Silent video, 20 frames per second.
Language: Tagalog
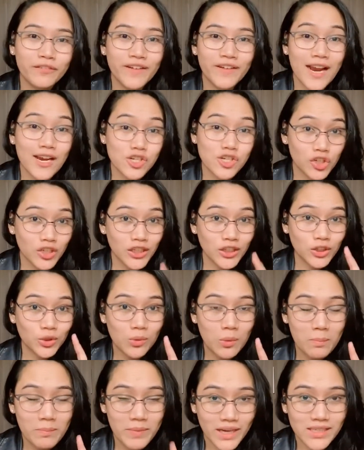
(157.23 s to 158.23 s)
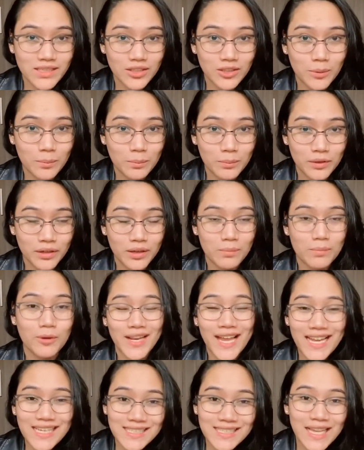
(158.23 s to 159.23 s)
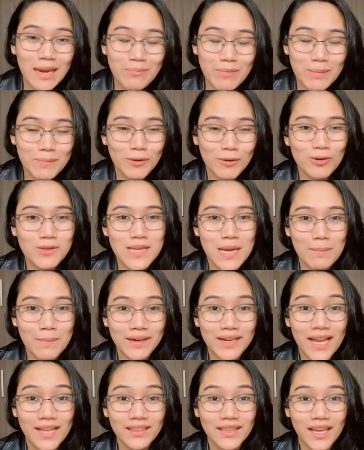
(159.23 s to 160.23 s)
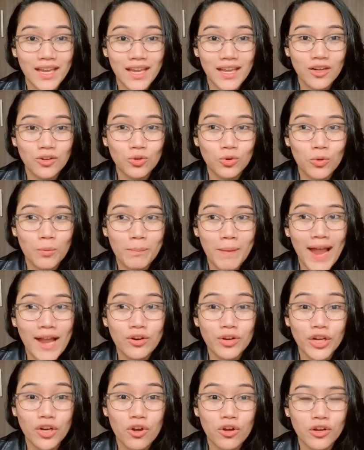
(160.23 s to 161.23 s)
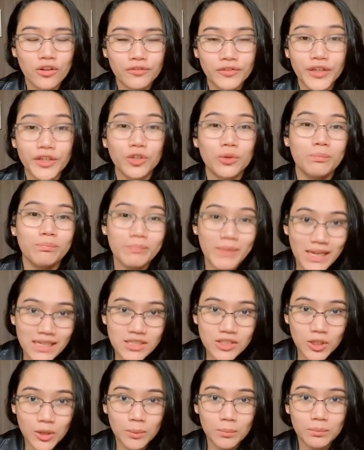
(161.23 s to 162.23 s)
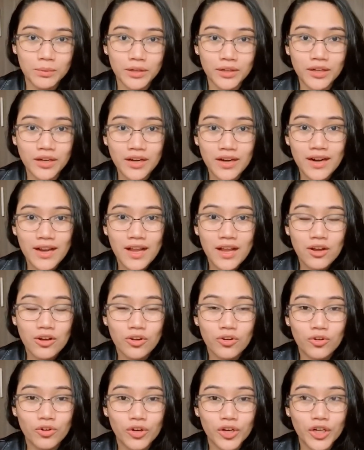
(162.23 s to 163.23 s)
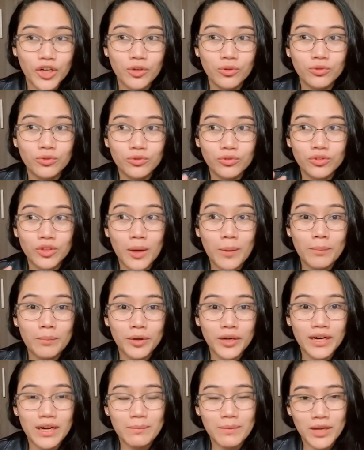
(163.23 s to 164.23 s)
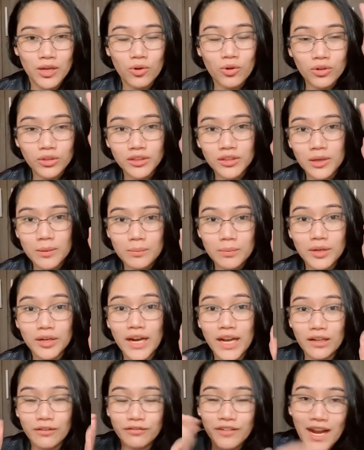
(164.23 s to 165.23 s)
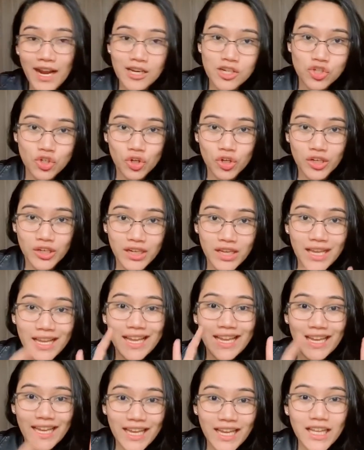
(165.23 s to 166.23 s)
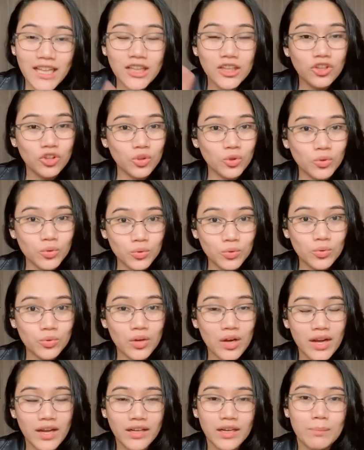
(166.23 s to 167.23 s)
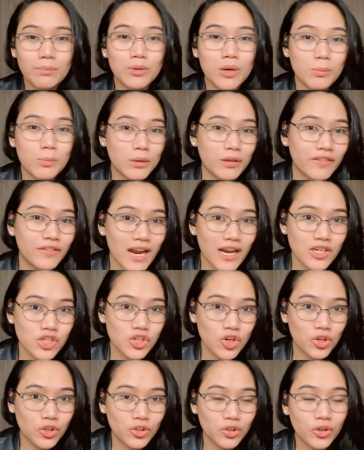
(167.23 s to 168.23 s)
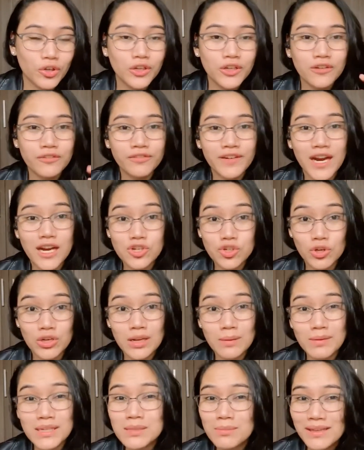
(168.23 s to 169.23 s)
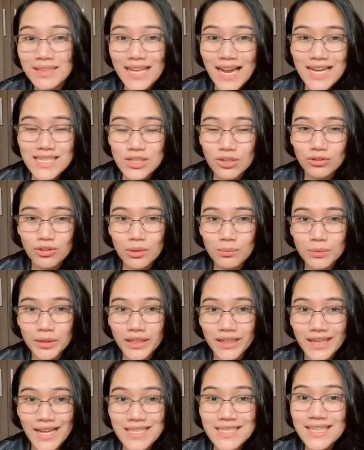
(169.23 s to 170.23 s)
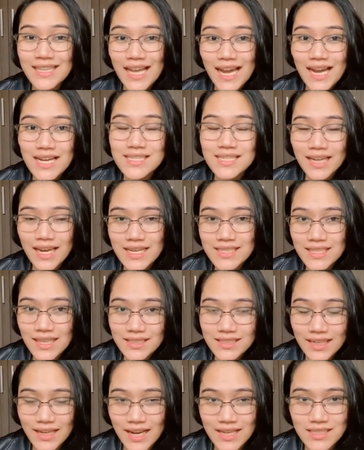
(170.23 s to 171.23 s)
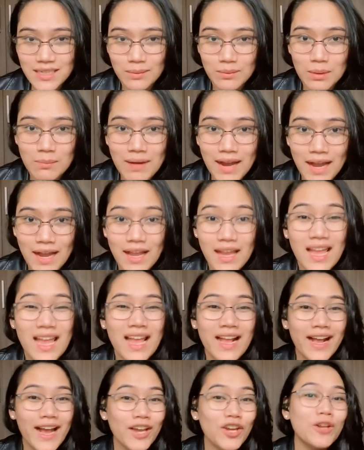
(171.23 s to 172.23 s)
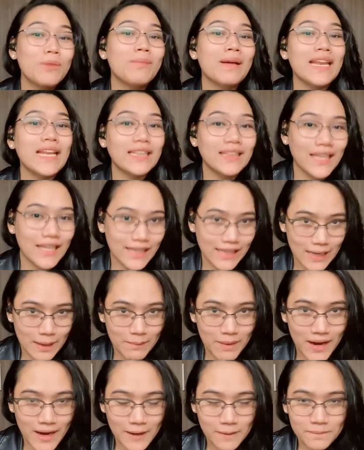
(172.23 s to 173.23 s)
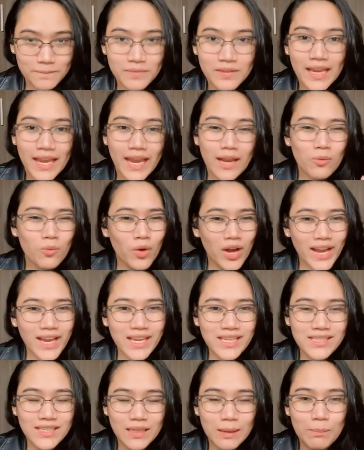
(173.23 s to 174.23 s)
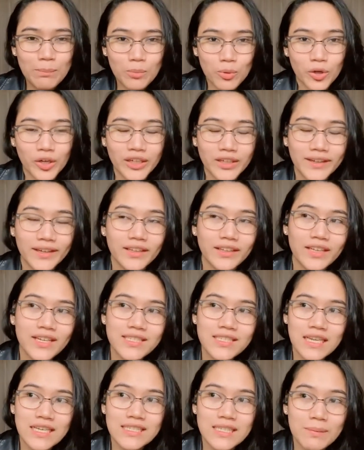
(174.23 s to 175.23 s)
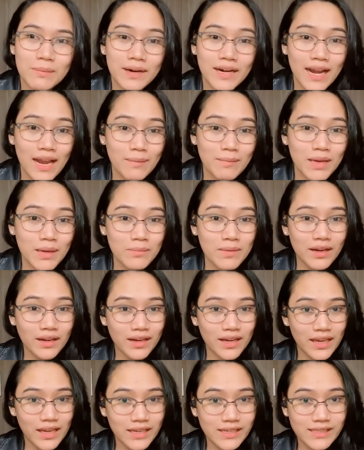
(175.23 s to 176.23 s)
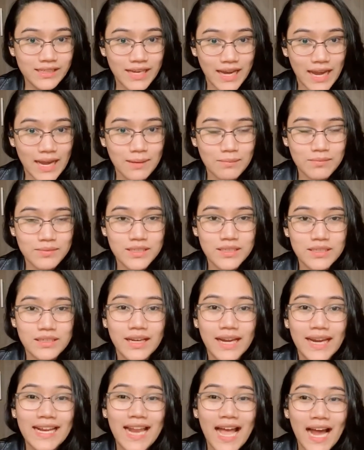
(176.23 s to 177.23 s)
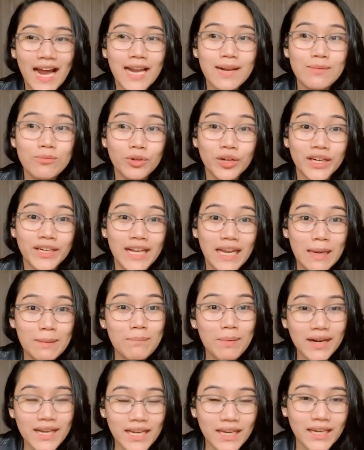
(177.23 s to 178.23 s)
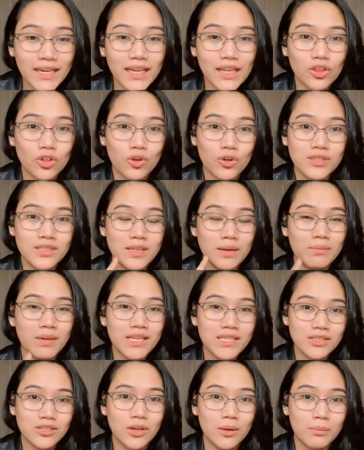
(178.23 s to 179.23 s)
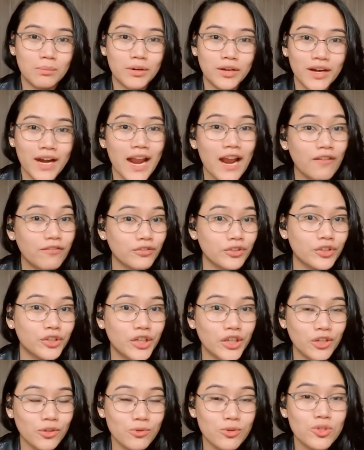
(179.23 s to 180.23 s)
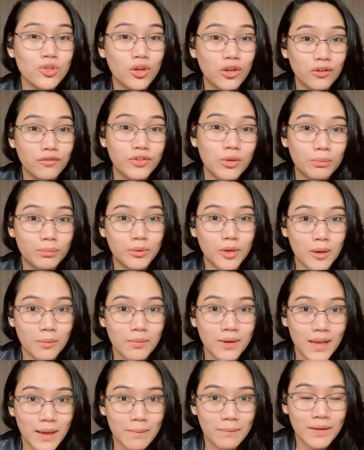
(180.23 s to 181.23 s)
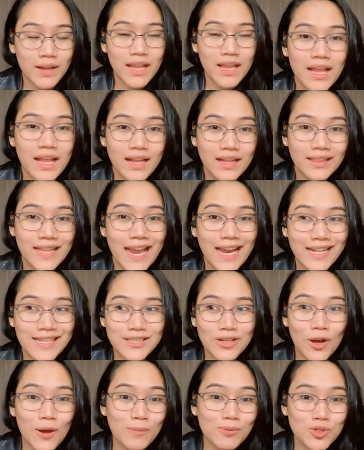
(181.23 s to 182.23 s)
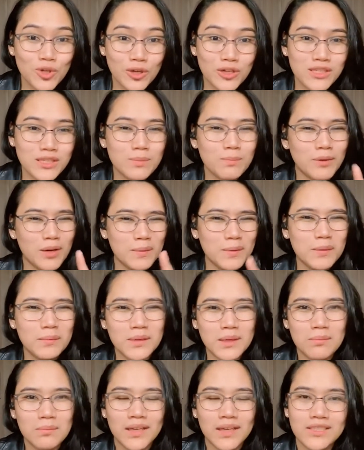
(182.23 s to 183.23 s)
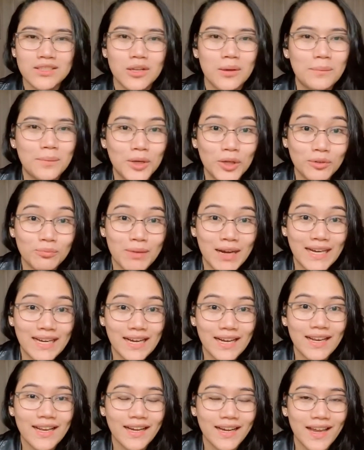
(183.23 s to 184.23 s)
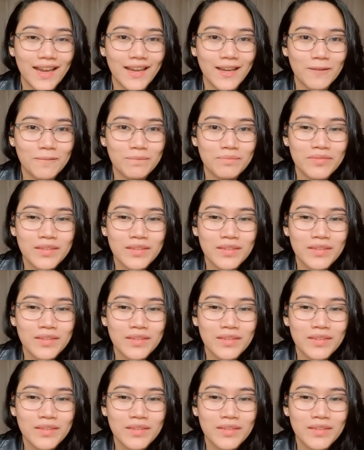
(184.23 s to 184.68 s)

fraction into a mixed number? last time, napag-usapan natin kung paano i-convert yung mixed number or yung number na may whole number at fraction into an improper fraction or yung fraction na mas mataas yung number na nasa taas kaysa sa nasa baba. Ngayon, baliktad naman. And why is it important? Kasi sa maraming mga exams, kailangan mo rin na ibalik ito sa mixed number after you solve yung problem. Dahil sa options, probably mixed number yung mga nakalagay.